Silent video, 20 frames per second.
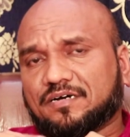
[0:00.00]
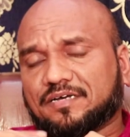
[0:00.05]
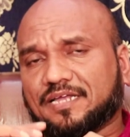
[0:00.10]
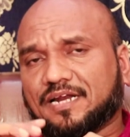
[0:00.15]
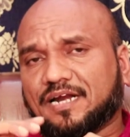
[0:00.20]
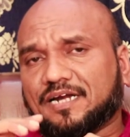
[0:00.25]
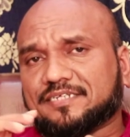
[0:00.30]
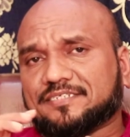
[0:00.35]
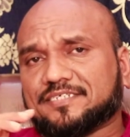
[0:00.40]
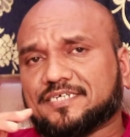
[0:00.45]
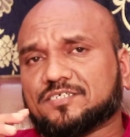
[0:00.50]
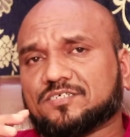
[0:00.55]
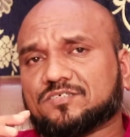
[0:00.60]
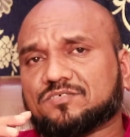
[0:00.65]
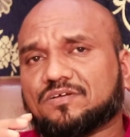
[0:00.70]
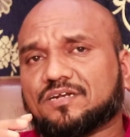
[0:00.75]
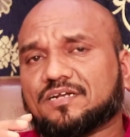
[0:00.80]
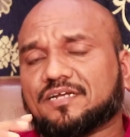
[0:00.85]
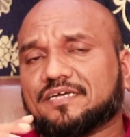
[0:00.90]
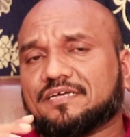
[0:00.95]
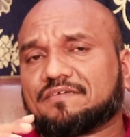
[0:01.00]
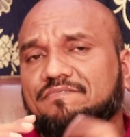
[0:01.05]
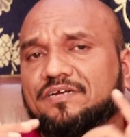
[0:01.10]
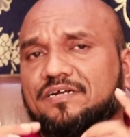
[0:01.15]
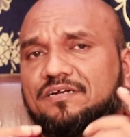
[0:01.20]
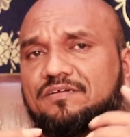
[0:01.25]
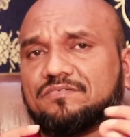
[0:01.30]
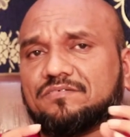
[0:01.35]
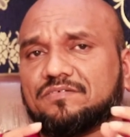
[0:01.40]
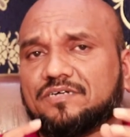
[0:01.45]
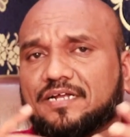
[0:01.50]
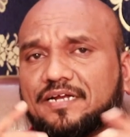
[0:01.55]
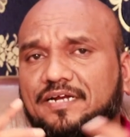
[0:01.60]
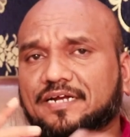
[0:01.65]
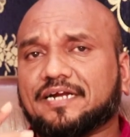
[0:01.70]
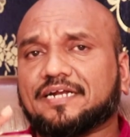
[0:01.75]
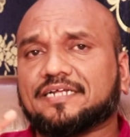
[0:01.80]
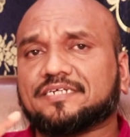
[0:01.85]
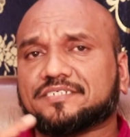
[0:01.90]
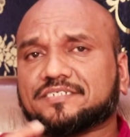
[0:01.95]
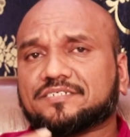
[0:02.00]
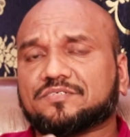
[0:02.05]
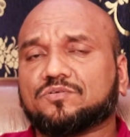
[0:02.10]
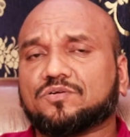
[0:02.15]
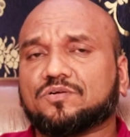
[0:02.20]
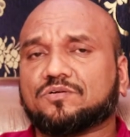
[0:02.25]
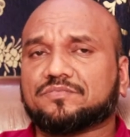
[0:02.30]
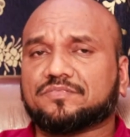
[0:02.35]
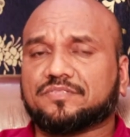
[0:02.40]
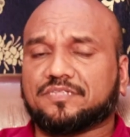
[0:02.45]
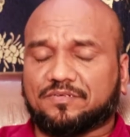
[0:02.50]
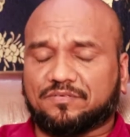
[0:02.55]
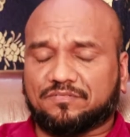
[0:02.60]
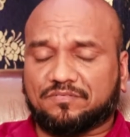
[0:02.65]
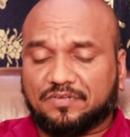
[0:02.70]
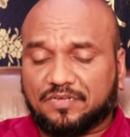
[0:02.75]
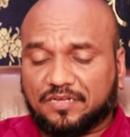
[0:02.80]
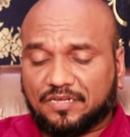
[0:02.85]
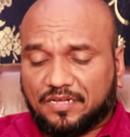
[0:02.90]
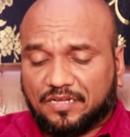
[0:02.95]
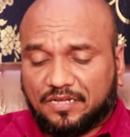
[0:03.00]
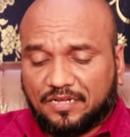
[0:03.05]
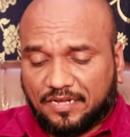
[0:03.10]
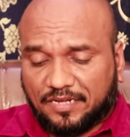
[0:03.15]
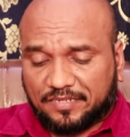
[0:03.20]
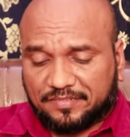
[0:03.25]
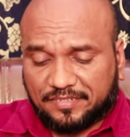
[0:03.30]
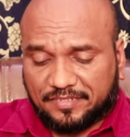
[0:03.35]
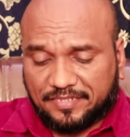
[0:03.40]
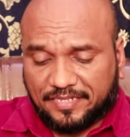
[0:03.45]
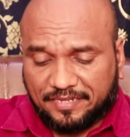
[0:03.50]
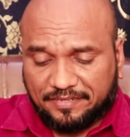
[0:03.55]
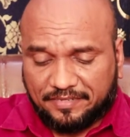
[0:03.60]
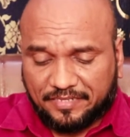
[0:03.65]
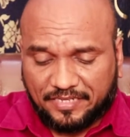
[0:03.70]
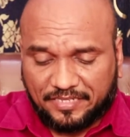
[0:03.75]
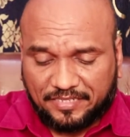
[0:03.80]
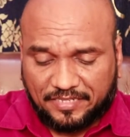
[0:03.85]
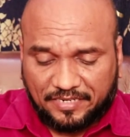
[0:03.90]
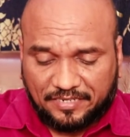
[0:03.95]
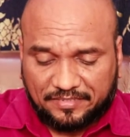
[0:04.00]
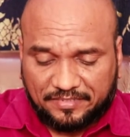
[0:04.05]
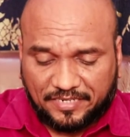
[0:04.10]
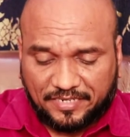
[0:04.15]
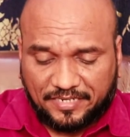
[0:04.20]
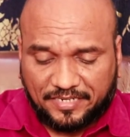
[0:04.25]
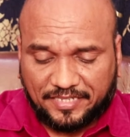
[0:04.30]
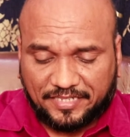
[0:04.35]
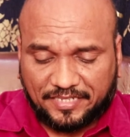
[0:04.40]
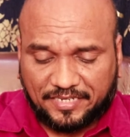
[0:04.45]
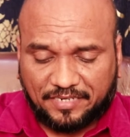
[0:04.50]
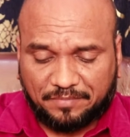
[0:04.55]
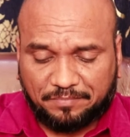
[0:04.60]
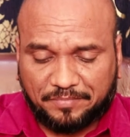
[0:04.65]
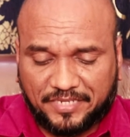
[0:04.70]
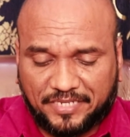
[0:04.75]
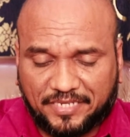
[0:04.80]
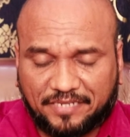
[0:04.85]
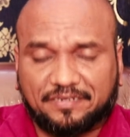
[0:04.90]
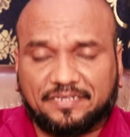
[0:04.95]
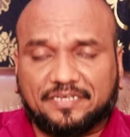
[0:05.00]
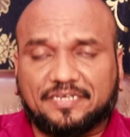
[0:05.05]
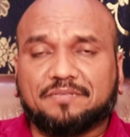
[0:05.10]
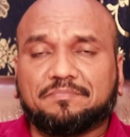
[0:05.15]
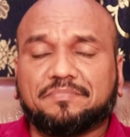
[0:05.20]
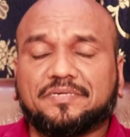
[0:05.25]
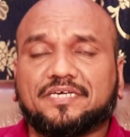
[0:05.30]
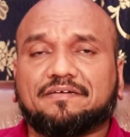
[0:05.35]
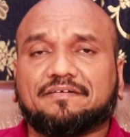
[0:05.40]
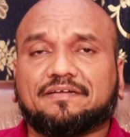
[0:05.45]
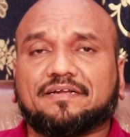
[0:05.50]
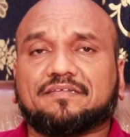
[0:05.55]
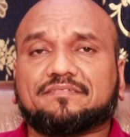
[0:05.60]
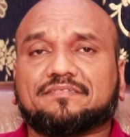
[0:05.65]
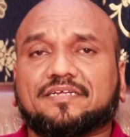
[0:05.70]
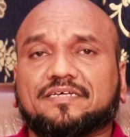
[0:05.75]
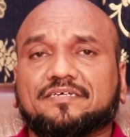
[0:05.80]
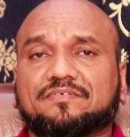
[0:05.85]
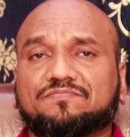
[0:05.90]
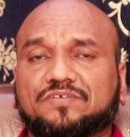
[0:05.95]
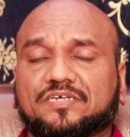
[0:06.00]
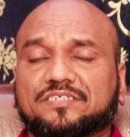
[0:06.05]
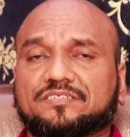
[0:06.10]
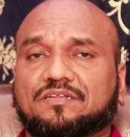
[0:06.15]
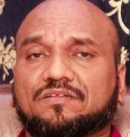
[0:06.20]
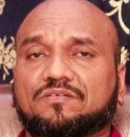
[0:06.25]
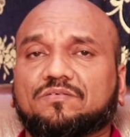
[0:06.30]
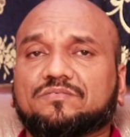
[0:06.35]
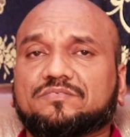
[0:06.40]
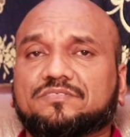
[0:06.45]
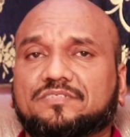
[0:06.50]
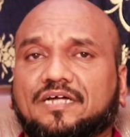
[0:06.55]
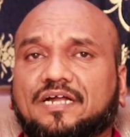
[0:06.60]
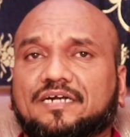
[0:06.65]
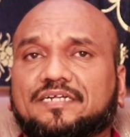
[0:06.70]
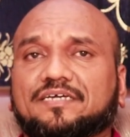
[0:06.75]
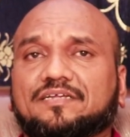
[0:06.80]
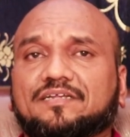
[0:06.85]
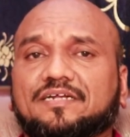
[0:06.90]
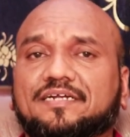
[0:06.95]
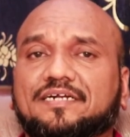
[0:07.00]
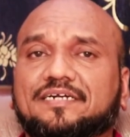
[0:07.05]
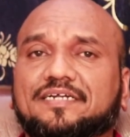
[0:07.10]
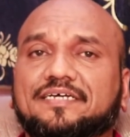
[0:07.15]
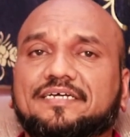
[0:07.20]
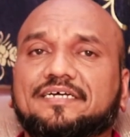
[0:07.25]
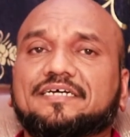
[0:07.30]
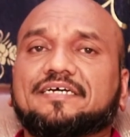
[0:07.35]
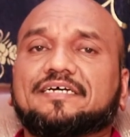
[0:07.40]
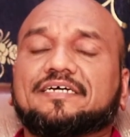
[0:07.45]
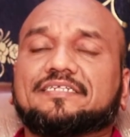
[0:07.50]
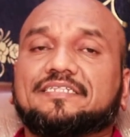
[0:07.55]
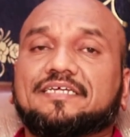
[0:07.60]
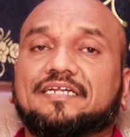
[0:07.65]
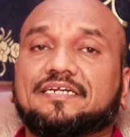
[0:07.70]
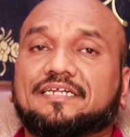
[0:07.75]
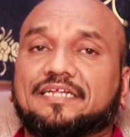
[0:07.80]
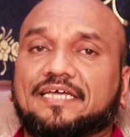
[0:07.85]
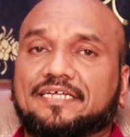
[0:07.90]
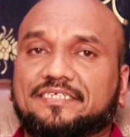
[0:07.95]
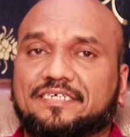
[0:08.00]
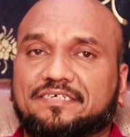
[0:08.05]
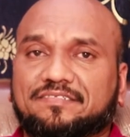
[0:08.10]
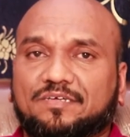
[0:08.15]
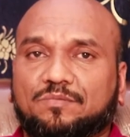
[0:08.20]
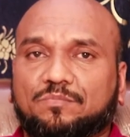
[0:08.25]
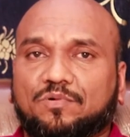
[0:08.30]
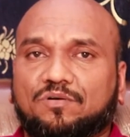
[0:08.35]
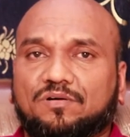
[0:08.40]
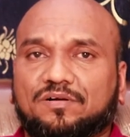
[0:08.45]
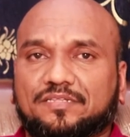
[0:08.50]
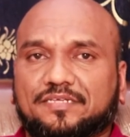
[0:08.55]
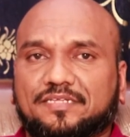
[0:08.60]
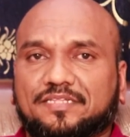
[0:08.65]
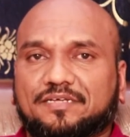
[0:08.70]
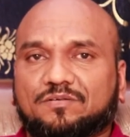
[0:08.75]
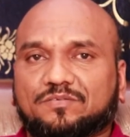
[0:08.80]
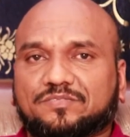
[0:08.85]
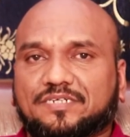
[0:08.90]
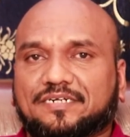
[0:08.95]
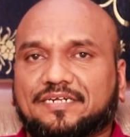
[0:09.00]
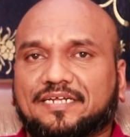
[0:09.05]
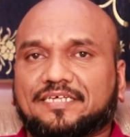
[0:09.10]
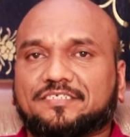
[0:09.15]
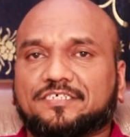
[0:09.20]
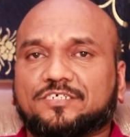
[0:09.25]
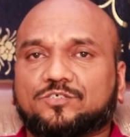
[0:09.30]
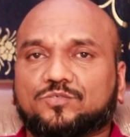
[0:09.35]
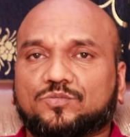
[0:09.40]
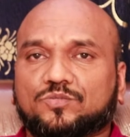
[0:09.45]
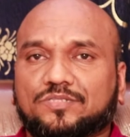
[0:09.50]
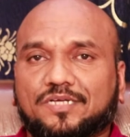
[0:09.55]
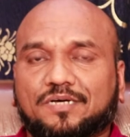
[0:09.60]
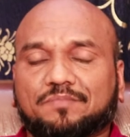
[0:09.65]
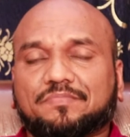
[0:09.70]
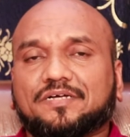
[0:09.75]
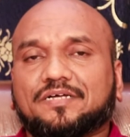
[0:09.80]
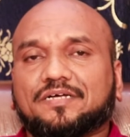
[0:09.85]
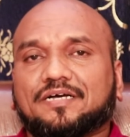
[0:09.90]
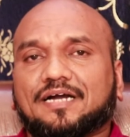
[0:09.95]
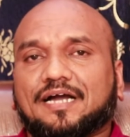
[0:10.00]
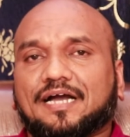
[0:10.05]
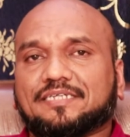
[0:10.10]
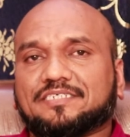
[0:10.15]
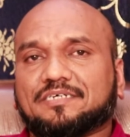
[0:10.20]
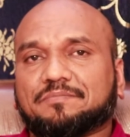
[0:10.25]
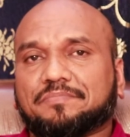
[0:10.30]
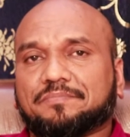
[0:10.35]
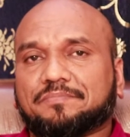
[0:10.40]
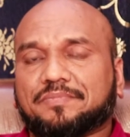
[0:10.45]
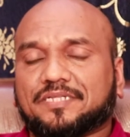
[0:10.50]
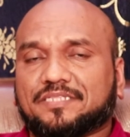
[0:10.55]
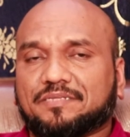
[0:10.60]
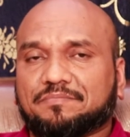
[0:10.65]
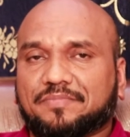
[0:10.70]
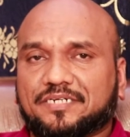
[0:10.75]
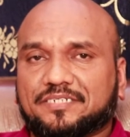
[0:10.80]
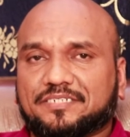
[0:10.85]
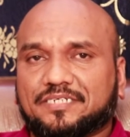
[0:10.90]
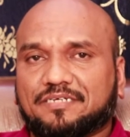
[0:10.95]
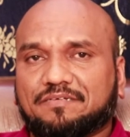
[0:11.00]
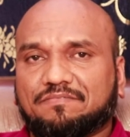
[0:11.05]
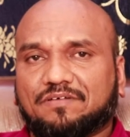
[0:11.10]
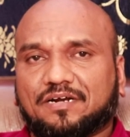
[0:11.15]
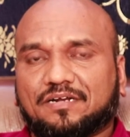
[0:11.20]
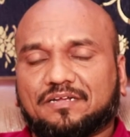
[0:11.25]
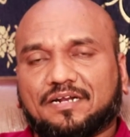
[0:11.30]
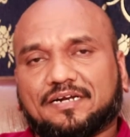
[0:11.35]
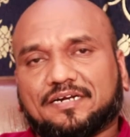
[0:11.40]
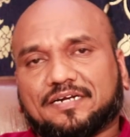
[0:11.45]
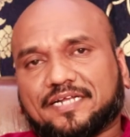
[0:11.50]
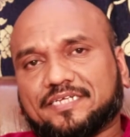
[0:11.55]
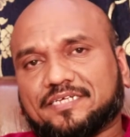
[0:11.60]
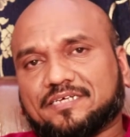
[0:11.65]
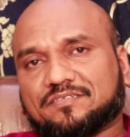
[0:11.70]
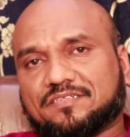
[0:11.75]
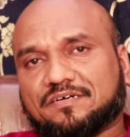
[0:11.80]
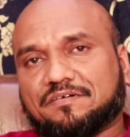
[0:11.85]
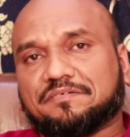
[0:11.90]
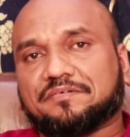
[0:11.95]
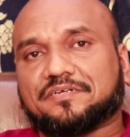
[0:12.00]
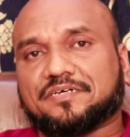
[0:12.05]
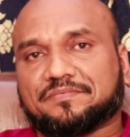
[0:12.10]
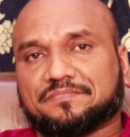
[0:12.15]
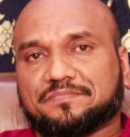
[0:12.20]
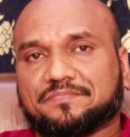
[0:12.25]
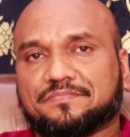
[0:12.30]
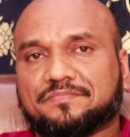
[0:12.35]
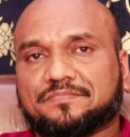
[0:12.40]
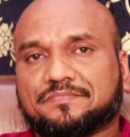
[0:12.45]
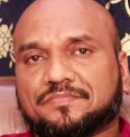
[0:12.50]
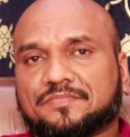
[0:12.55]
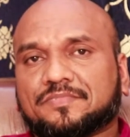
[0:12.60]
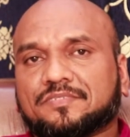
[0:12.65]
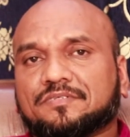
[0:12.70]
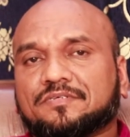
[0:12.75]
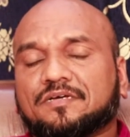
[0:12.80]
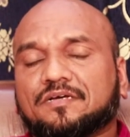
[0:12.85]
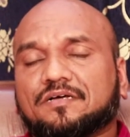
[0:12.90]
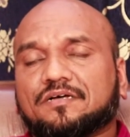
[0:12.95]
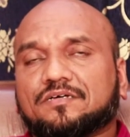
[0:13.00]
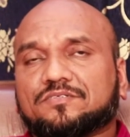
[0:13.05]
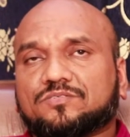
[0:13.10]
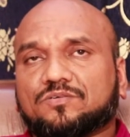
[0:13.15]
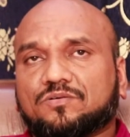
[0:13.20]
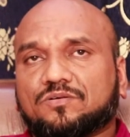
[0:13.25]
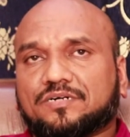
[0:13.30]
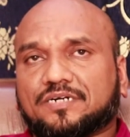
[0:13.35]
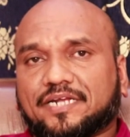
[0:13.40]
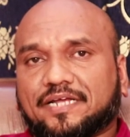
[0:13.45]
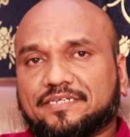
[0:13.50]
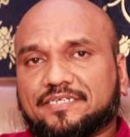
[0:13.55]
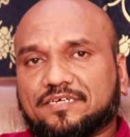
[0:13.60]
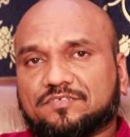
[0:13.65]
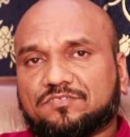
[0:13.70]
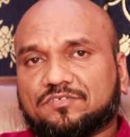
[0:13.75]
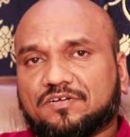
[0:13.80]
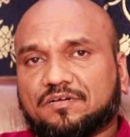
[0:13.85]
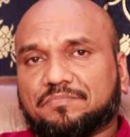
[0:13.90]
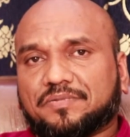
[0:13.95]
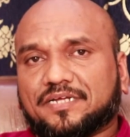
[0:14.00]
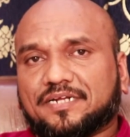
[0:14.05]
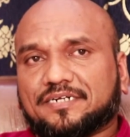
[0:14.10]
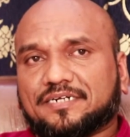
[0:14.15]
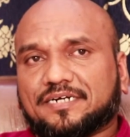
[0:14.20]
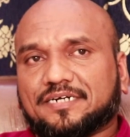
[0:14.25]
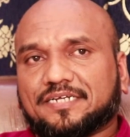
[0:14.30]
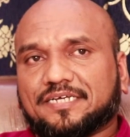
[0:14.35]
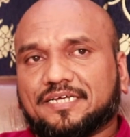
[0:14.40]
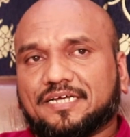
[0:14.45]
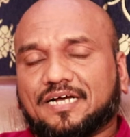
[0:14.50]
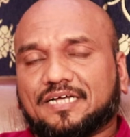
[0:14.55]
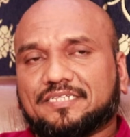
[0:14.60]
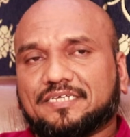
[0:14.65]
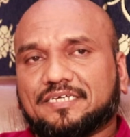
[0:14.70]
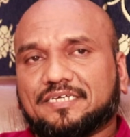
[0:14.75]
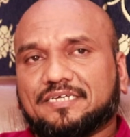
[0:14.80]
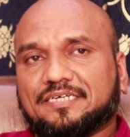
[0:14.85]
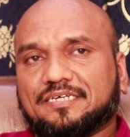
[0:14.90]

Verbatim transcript: ఎలాంటి చేంజెస్ వల్ల వీళ్ళు ఇలా ఎడిక్షన్కి గురవుతున్నారు అసలు దే ఏదైనా సరే ఏదైనా బిహేవియర్ ఏ బిహేవియర్ అయినా సరే ఫస్ట్లో స్టార్టింగ్లో ఏంటంటే దీన్ని ట్రై చేస్తే బాగుంటుంది కదా ఒకసారి ట్రై చేసి చూద్దాం అని చెప్పి ప్రతి మనిషి వాళ్ళు ఇలా ట్రై చేస్తూ ఉంటారు సో ట్రై చేస్తున్నప్పుడు ఏంటంటే అది